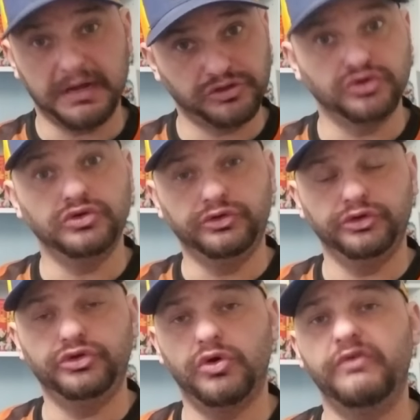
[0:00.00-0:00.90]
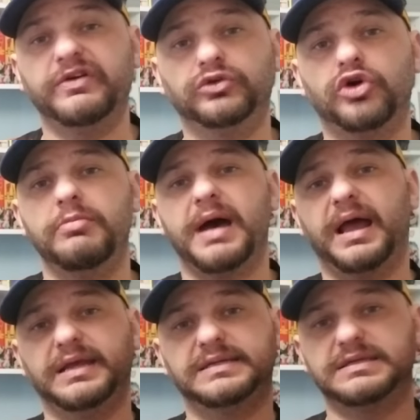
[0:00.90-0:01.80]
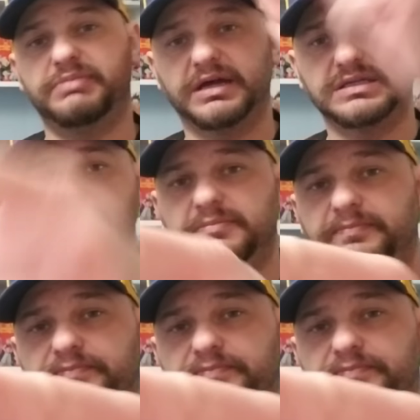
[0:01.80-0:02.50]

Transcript: match nul 2-2 au Vélodrome. Allez, c'est parti.